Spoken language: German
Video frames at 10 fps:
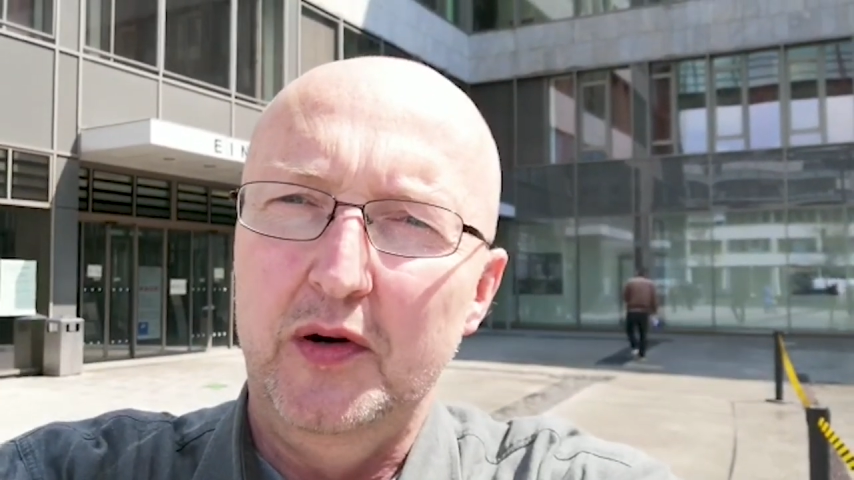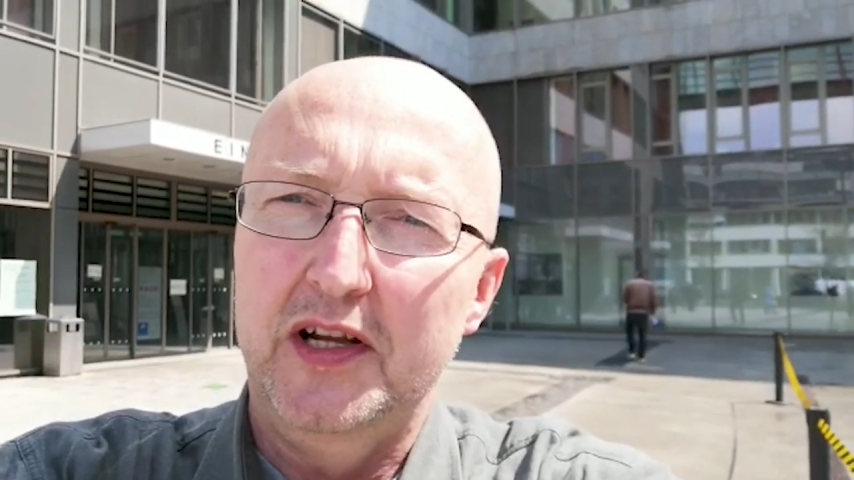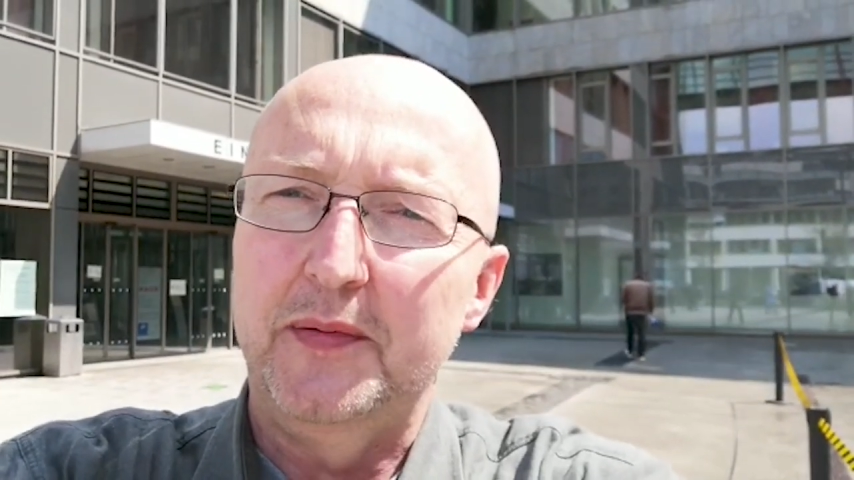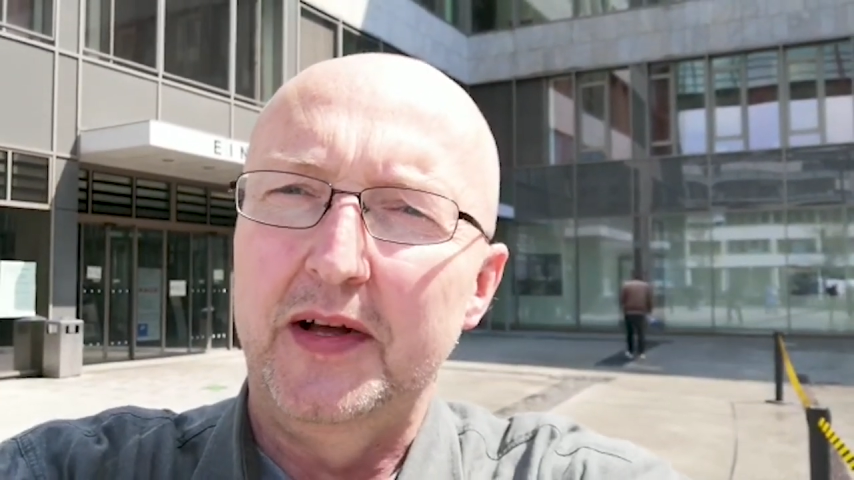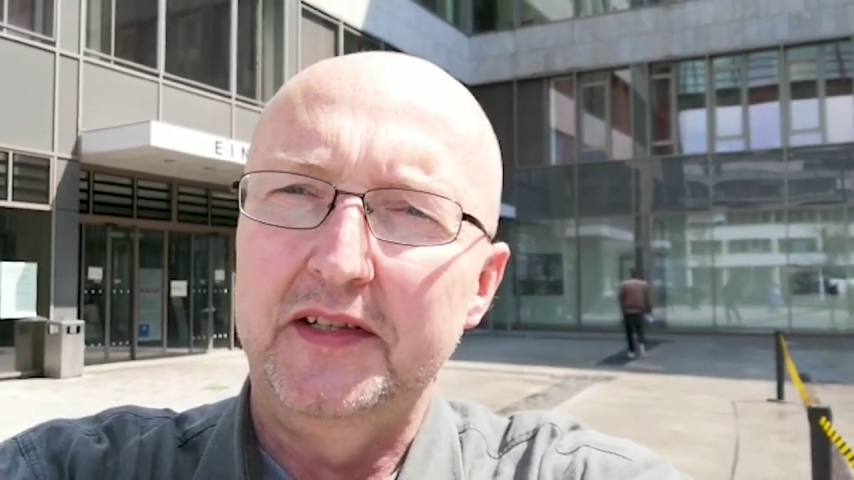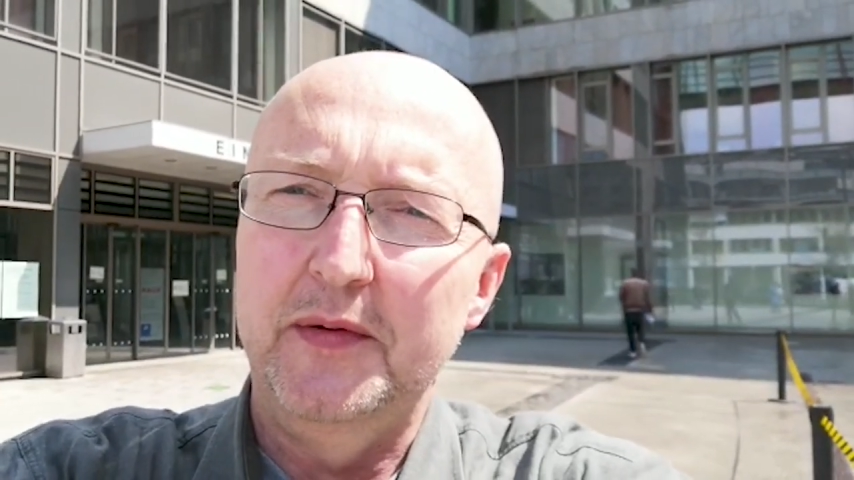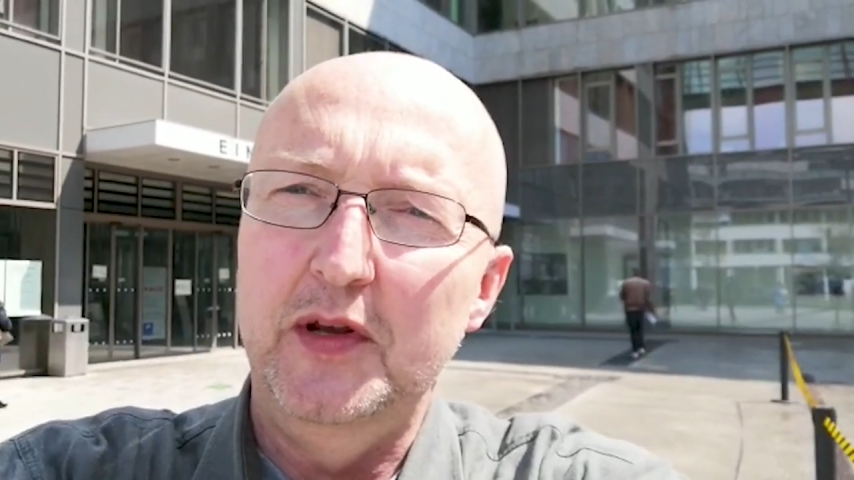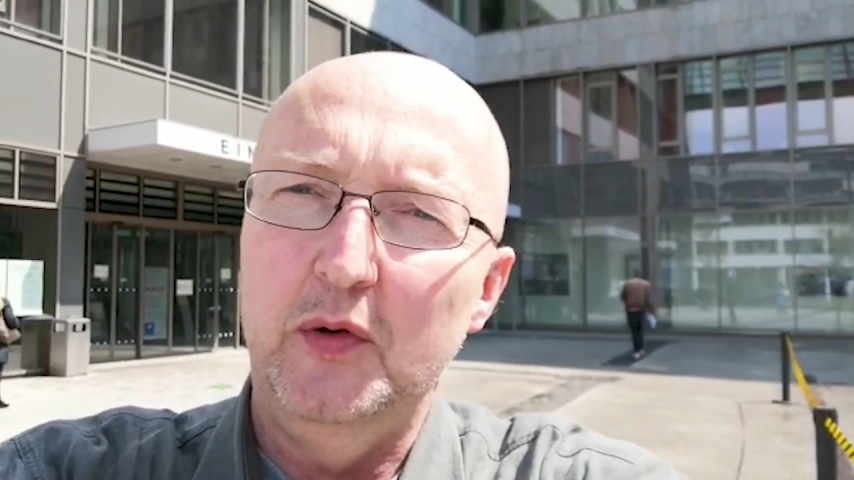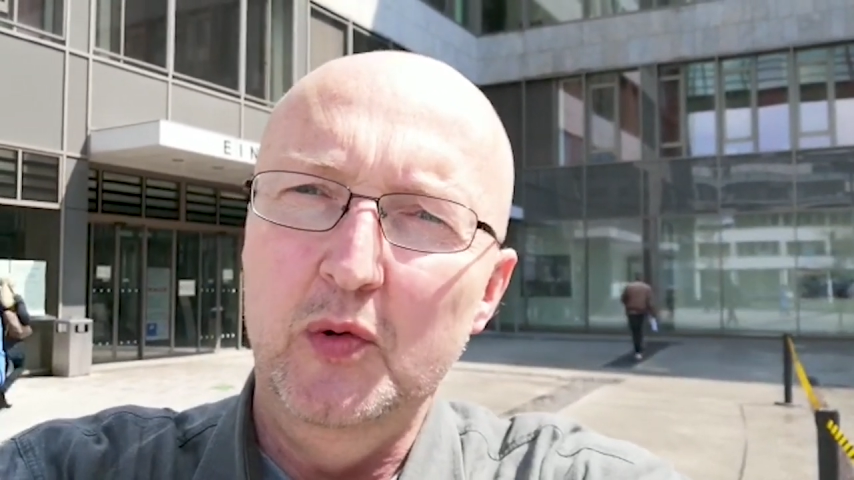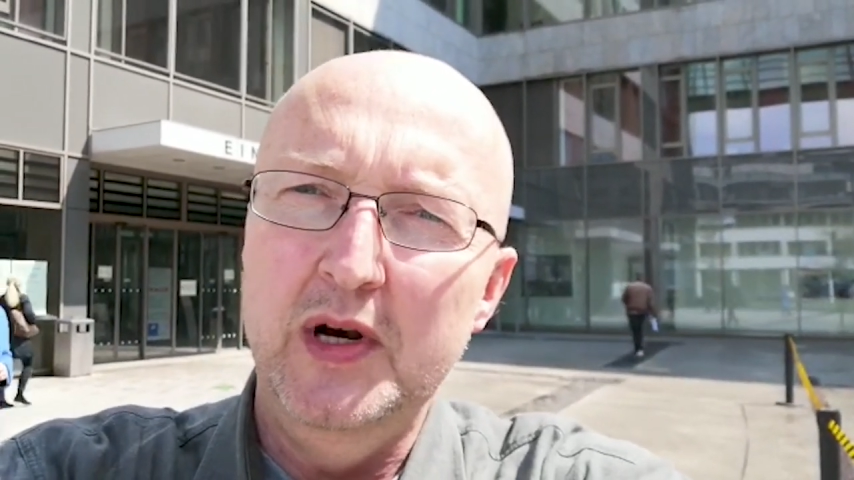Und das waren
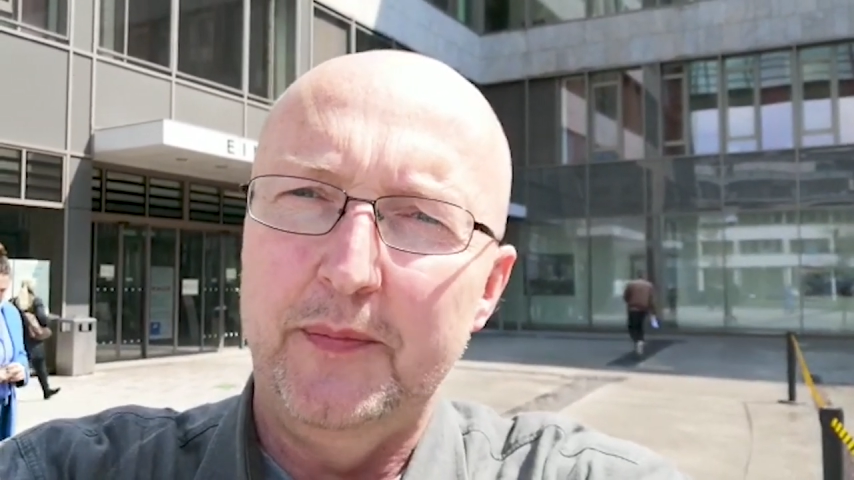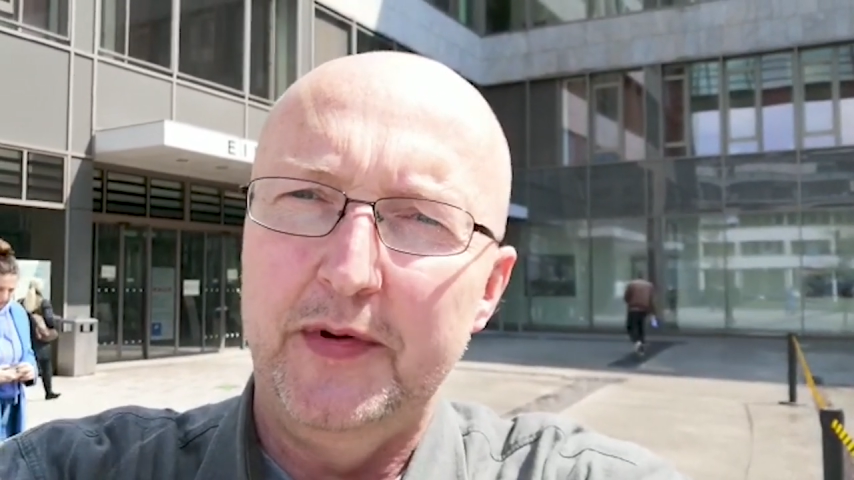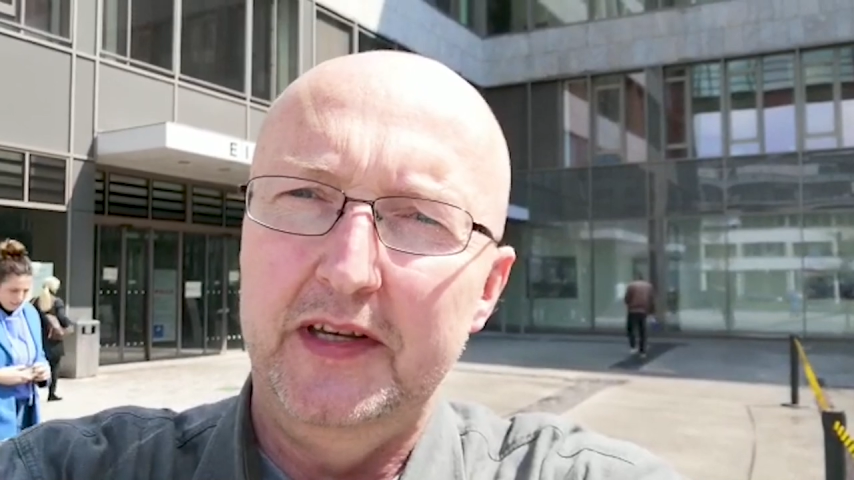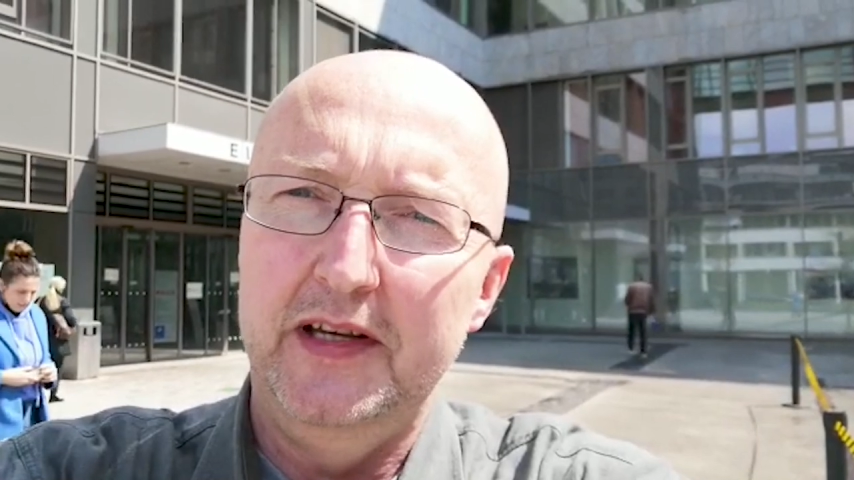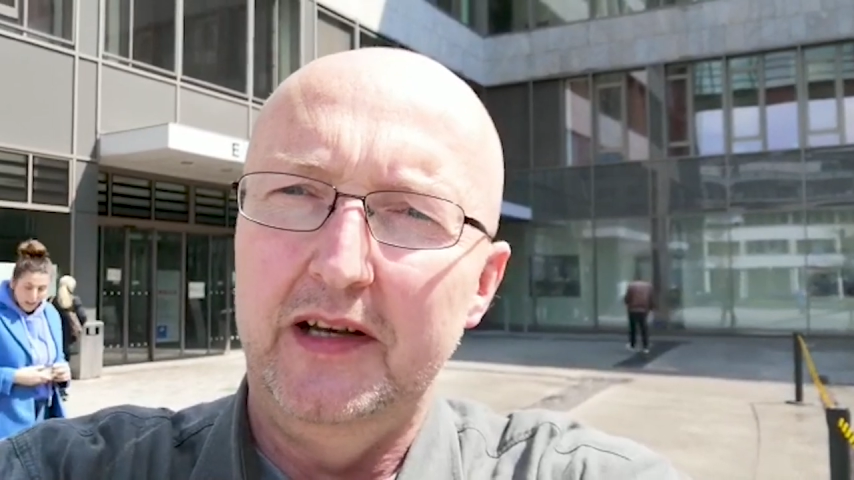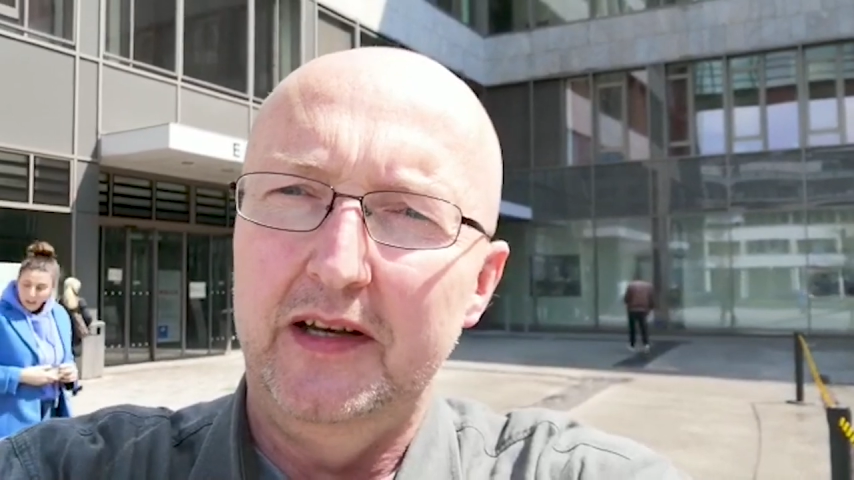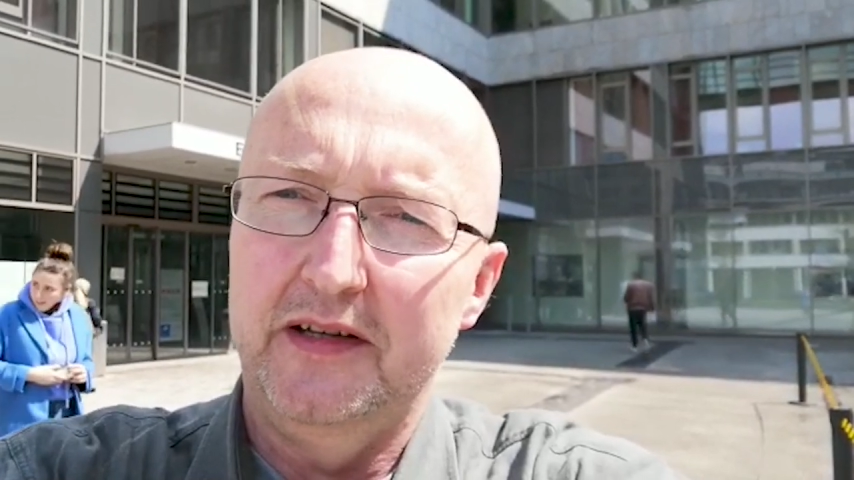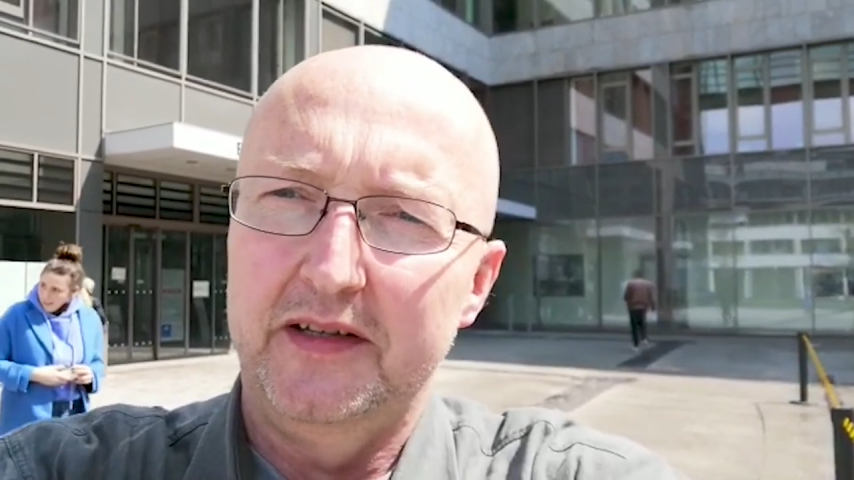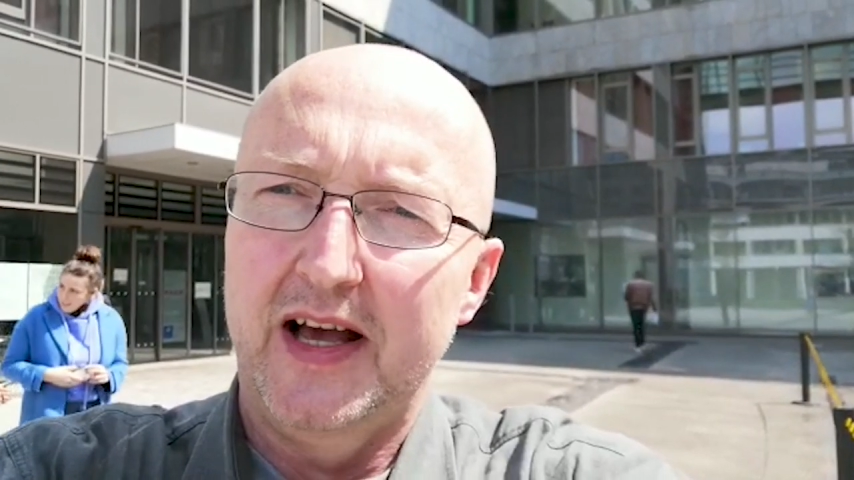ziemlich unappetitliche